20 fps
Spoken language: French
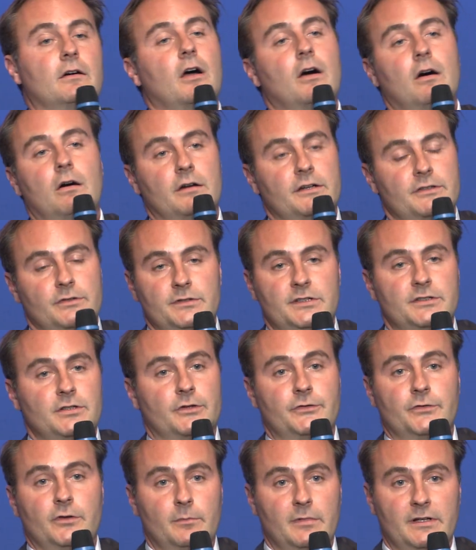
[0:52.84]
en raison des
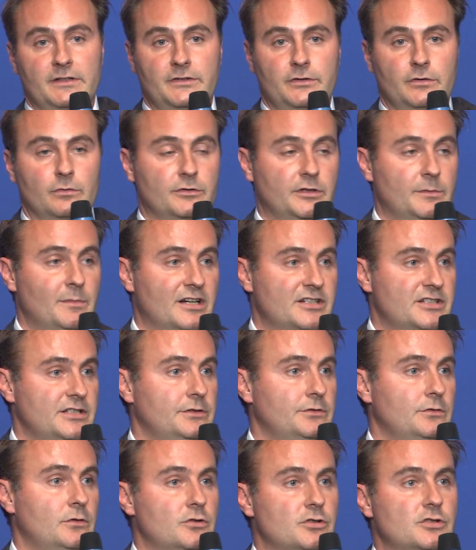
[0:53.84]
transformations des marchés
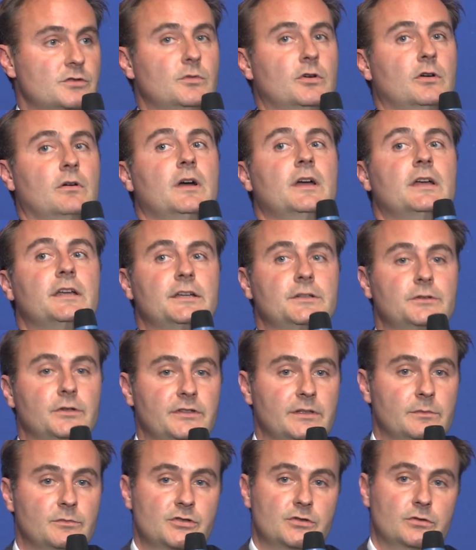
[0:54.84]
du logement, et
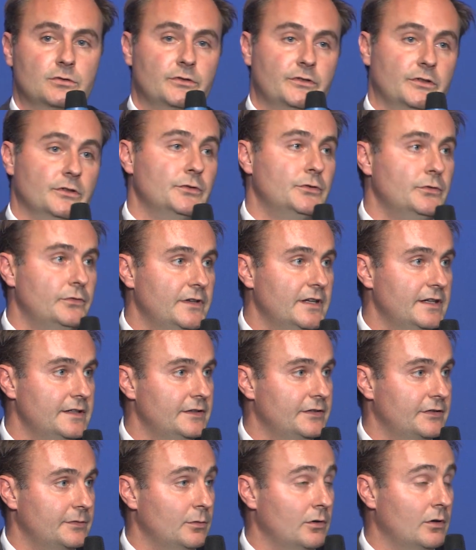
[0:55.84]
deuxième chose, du
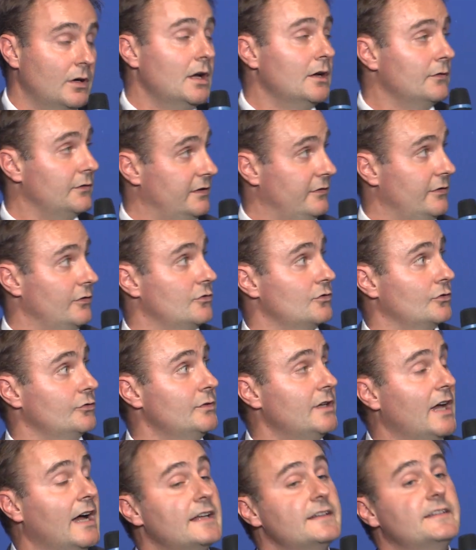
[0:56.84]
vieillissement, vous avez
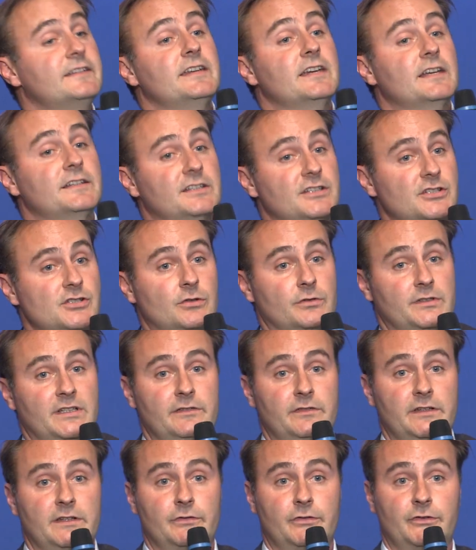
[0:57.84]
aujourd'hui un tiers des gens qui
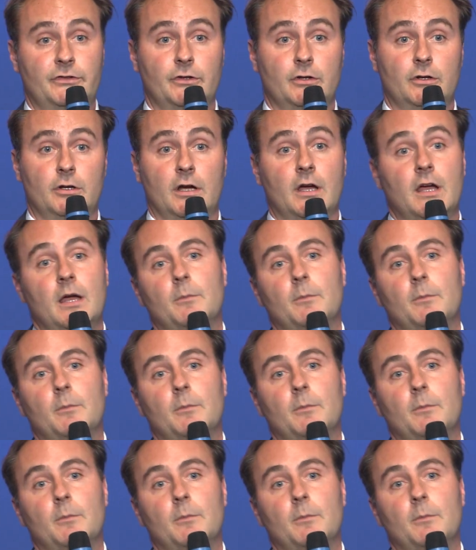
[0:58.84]
vivent seuls.